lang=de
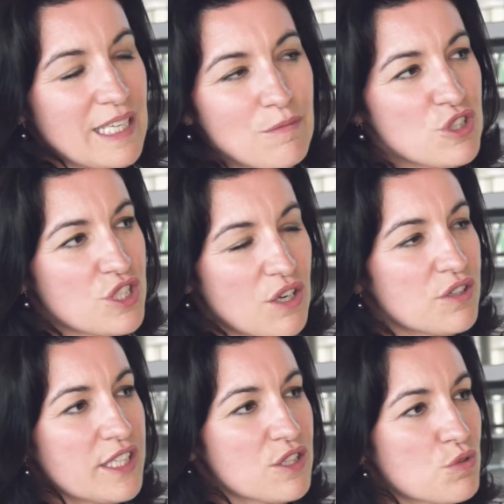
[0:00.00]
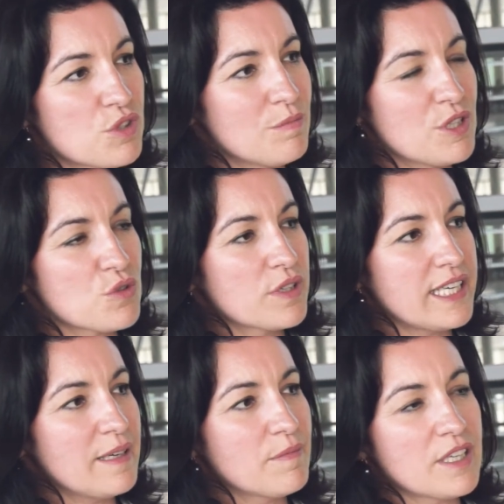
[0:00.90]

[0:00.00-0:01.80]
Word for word: Da muss es auch eine gesunde Mischung geben.